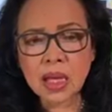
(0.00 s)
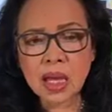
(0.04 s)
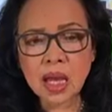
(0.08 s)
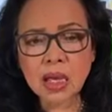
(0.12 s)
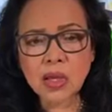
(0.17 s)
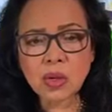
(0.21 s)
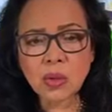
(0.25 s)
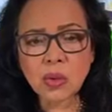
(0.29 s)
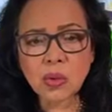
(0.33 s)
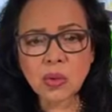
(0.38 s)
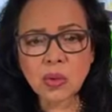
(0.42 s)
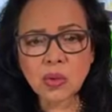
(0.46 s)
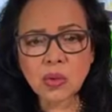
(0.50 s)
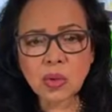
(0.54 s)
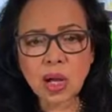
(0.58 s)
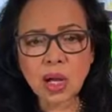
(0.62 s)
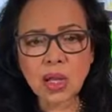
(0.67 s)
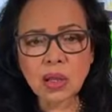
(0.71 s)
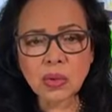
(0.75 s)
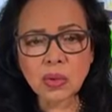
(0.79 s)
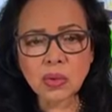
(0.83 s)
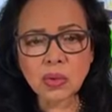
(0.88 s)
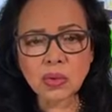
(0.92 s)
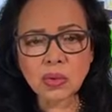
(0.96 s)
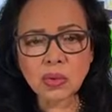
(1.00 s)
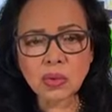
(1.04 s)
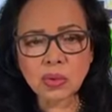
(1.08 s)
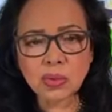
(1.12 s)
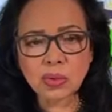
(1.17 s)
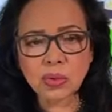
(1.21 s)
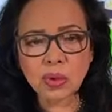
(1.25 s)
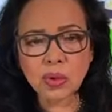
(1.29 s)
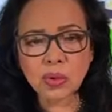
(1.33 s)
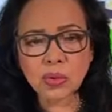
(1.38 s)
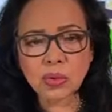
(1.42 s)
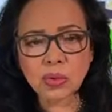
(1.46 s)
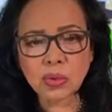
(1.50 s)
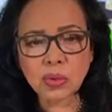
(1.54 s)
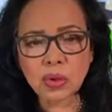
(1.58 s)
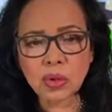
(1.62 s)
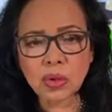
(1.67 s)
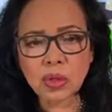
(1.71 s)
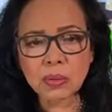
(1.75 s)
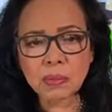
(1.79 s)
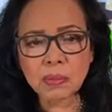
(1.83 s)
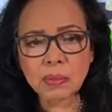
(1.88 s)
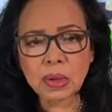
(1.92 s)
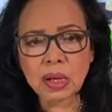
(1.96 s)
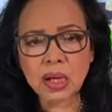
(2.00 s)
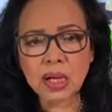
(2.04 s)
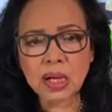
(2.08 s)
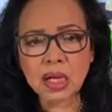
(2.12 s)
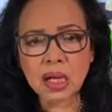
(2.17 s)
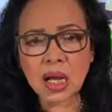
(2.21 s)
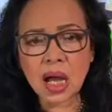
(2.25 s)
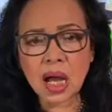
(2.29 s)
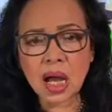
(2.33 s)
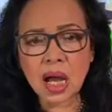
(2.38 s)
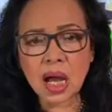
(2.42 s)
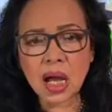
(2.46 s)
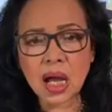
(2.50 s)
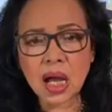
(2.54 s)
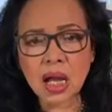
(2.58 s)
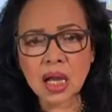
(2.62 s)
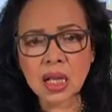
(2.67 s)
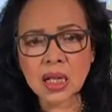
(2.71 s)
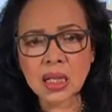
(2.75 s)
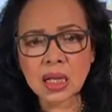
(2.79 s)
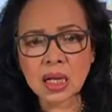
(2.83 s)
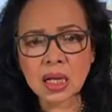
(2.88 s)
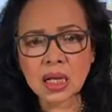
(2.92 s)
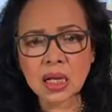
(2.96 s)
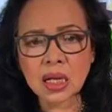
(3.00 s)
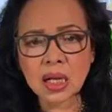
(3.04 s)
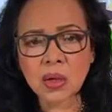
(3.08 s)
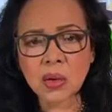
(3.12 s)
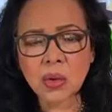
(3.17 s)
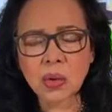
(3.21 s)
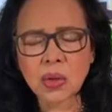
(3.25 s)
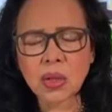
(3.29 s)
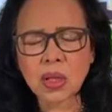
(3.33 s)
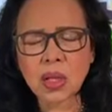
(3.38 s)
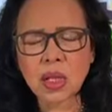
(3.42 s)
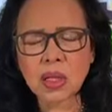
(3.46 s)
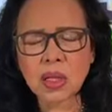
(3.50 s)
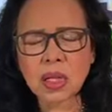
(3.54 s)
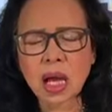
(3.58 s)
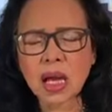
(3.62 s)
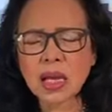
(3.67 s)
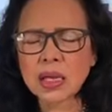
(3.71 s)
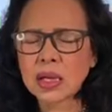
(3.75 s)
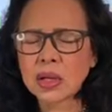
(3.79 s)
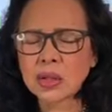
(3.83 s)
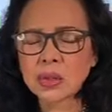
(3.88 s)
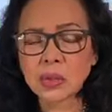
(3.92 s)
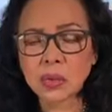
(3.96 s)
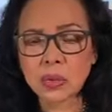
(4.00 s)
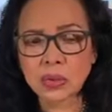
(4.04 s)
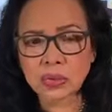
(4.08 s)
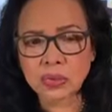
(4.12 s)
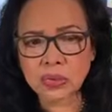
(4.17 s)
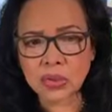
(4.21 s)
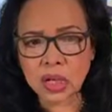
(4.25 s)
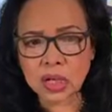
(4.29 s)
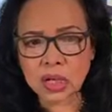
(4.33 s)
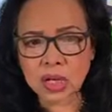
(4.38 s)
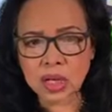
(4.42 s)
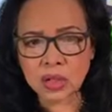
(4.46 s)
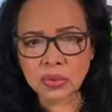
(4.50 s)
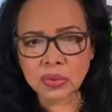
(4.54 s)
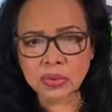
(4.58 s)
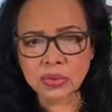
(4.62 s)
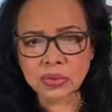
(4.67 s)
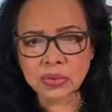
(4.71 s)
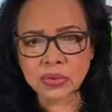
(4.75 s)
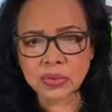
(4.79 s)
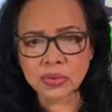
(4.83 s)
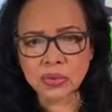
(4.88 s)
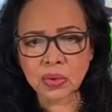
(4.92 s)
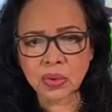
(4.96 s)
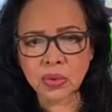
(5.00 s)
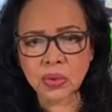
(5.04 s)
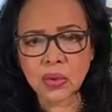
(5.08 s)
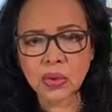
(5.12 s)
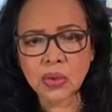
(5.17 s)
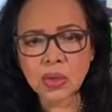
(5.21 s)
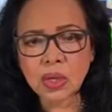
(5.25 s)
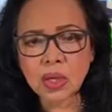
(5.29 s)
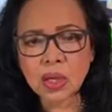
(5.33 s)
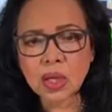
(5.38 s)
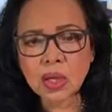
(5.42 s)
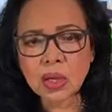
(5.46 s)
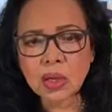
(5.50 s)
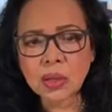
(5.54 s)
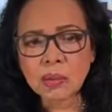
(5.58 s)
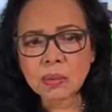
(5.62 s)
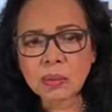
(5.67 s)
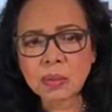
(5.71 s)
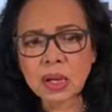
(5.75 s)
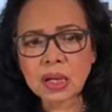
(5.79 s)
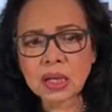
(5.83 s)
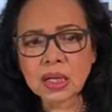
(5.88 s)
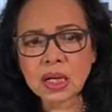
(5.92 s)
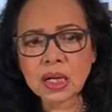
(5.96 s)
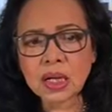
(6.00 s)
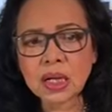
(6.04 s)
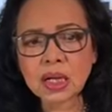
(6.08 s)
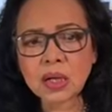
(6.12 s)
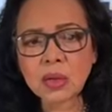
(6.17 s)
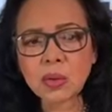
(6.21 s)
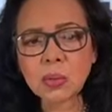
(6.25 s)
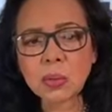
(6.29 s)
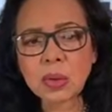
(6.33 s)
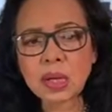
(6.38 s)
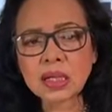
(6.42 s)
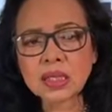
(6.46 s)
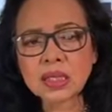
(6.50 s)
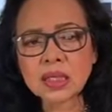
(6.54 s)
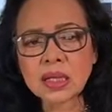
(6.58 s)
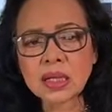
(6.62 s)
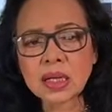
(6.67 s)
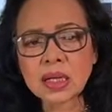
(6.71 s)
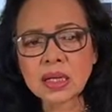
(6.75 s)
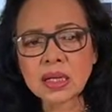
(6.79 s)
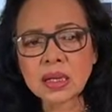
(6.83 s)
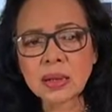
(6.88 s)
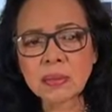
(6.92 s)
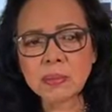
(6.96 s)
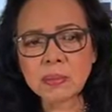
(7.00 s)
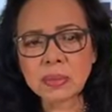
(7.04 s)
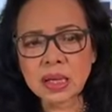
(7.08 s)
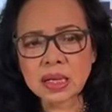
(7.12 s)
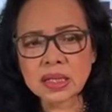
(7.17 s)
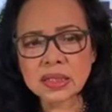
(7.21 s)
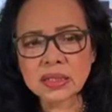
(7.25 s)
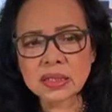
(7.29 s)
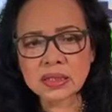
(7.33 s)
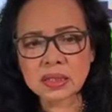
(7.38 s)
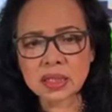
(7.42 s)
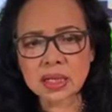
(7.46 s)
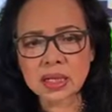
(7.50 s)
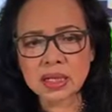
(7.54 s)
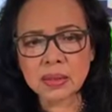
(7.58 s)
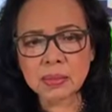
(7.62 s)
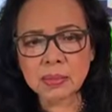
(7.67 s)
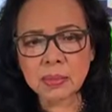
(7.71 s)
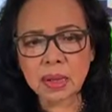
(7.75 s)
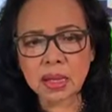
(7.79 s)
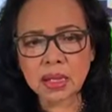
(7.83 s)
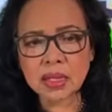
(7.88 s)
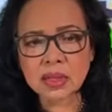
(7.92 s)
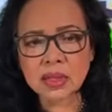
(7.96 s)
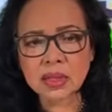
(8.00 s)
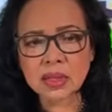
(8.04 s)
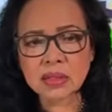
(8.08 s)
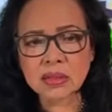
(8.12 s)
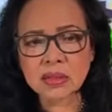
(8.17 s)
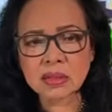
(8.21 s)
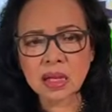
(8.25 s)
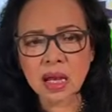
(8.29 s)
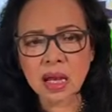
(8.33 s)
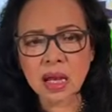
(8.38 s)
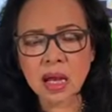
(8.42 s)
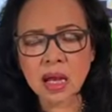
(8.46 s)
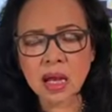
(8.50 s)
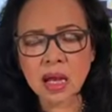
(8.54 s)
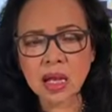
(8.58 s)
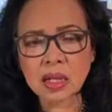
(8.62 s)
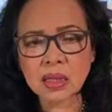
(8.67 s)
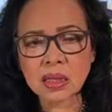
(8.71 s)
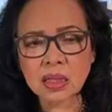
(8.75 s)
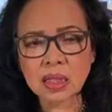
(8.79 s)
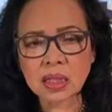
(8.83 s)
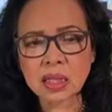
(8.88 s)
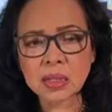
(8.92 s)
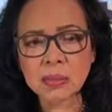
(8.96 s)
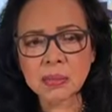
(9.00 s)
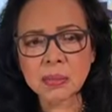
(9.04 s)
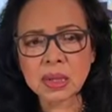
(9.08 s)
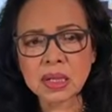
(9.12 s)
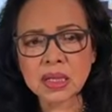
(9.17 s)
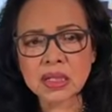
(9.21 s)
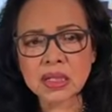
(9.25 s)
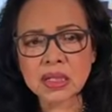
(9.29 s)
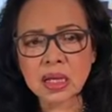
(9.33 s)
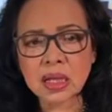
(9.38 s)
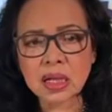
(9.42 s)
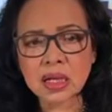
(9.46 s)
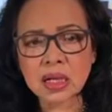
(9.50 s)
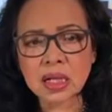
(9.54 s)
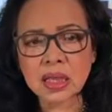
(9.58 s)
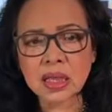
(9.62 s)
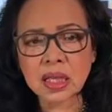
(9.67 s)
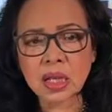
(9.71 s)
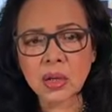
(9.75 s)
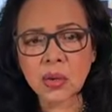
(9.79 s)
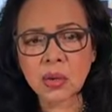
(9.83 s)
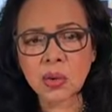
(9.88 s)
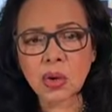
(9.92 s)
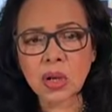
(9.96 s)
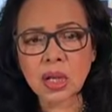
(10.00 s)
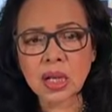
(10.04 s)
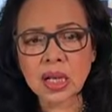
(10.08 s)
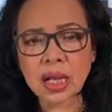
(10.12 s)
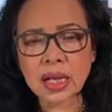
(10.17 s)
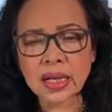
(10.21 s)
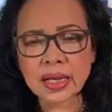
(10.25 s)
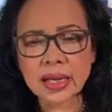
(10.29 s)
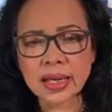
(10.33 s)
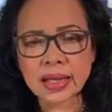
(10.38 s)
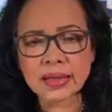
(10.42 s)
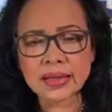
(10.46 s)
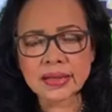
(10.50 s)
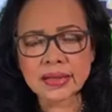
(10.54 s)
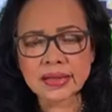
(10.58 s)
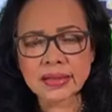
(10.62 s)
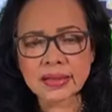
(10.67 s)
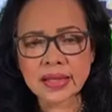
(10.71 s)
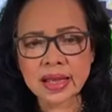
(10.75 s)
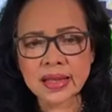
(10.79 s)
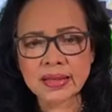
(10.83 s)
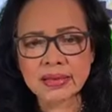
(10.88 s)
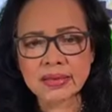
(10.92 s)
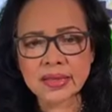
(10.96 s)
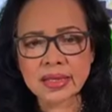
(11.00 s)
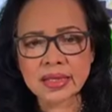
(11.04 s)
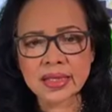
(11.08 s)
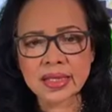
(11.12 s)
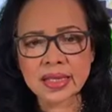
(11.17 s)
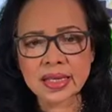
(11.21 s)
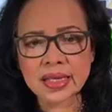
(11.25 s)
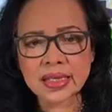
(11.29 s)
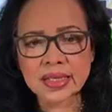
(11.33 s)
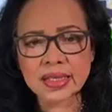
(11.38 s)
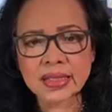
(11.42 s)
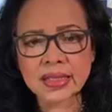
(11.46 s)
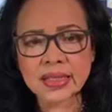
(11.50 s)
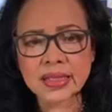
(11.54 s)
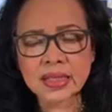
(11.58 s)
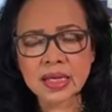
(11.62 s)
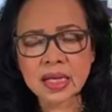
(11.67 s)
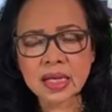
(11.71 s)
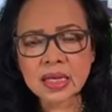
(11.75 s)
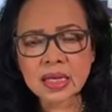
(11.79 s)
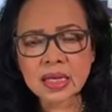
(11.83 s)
Kaya yung ano yung doktor pagka nagkaroon na diagnose ka ng husto, magre-recommend sila ng best treatment sa treatment sa reticular na haze densities.